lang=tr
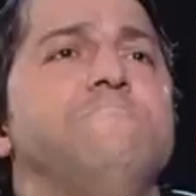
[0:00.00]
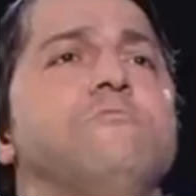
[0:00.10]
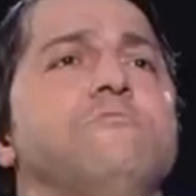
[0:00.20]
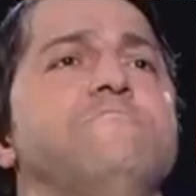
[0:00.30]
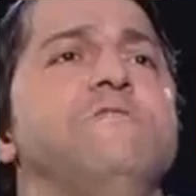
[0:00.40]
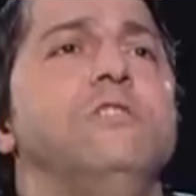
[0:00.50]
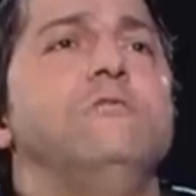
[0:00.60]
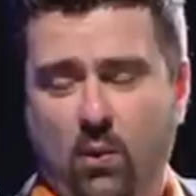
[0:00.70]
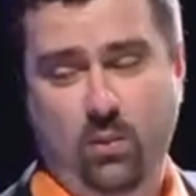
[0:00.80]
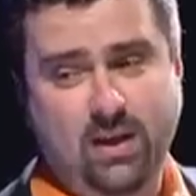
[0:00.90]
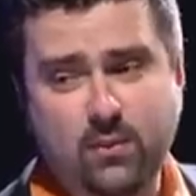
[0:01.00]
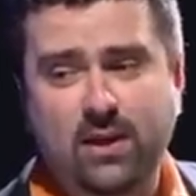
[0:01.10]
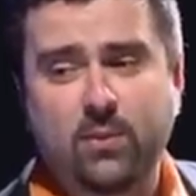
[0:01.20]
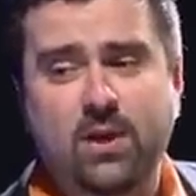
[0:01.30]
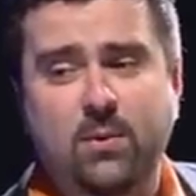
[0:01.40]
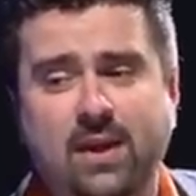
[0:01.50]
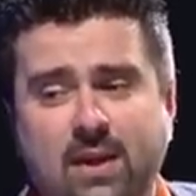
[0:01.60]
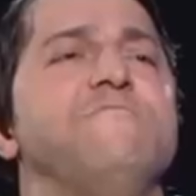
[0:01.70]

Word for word: Wiggle wee. Wiggle wiggle wiggle wiggle.